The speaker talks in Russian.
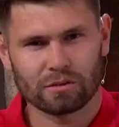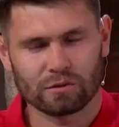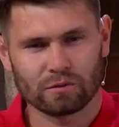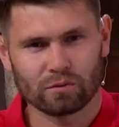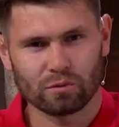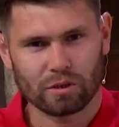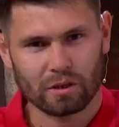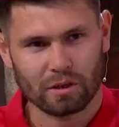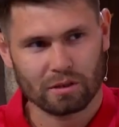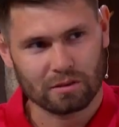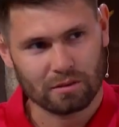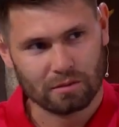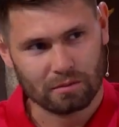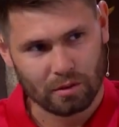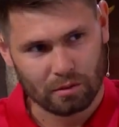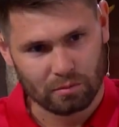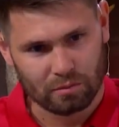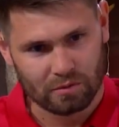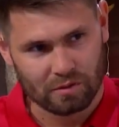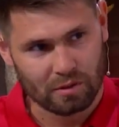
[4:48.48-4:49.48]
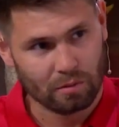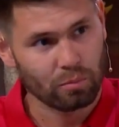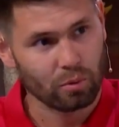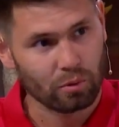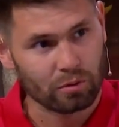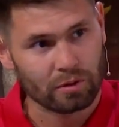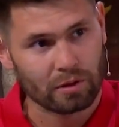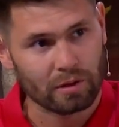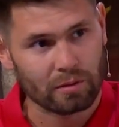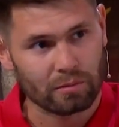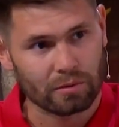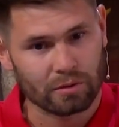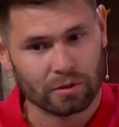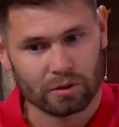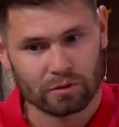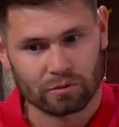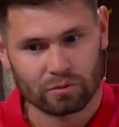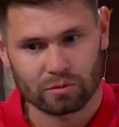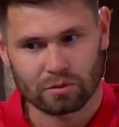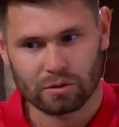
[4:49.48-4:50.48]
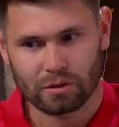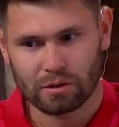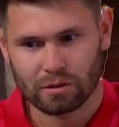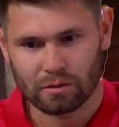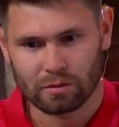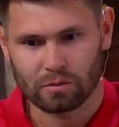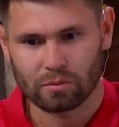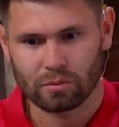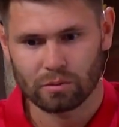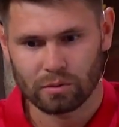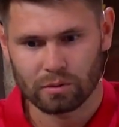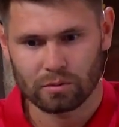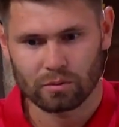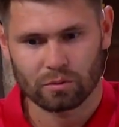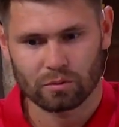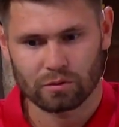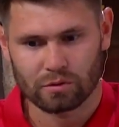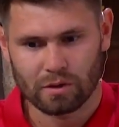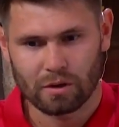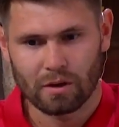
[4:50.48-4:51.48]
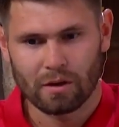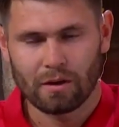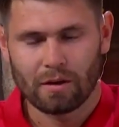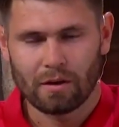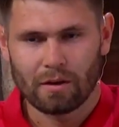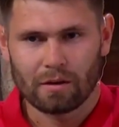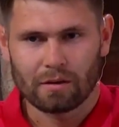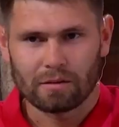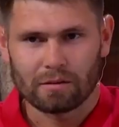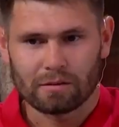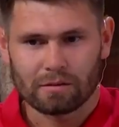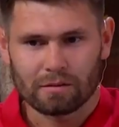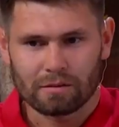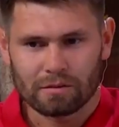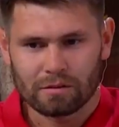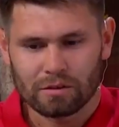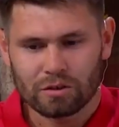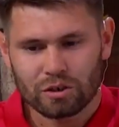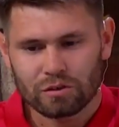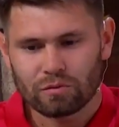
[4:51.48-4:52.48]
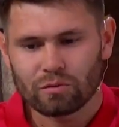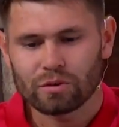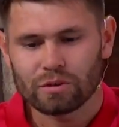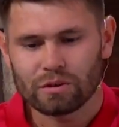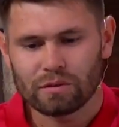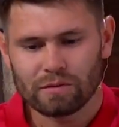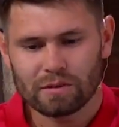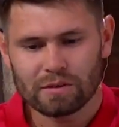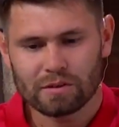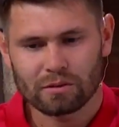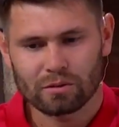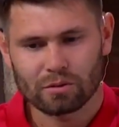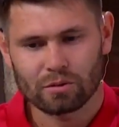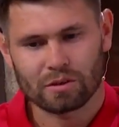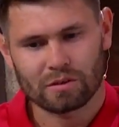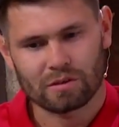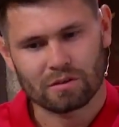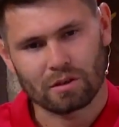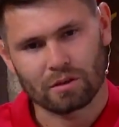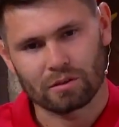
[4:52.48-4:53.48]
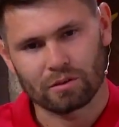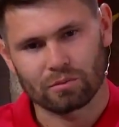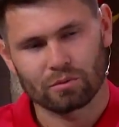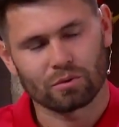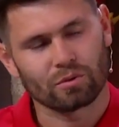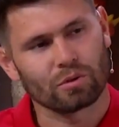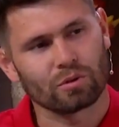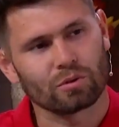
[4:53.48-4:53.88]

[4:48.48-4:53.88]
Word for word: звуки, они как бы заполнили меня изнутри. И, то есть ничего не видя, но я стал намного